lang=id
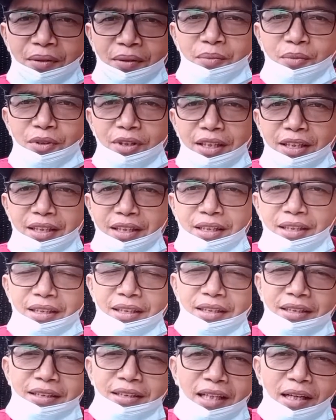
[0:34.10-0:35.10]
mungkin
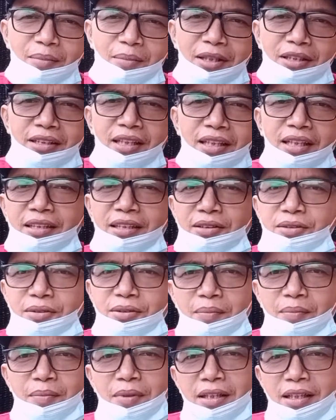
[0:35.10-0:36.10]
sahabat saya ini
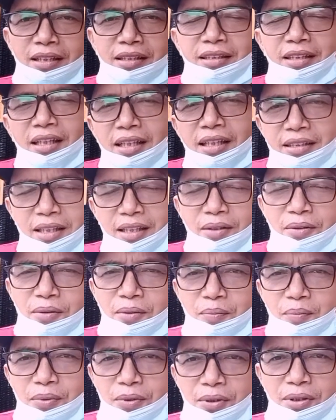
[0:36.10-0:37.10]
juga pernah saya ajak
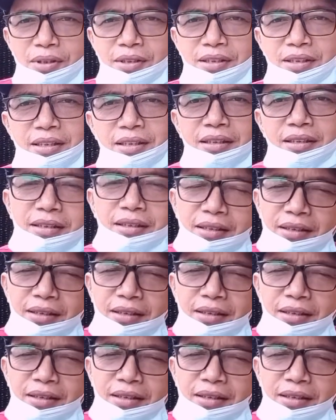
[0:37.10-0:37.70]
ngobrol di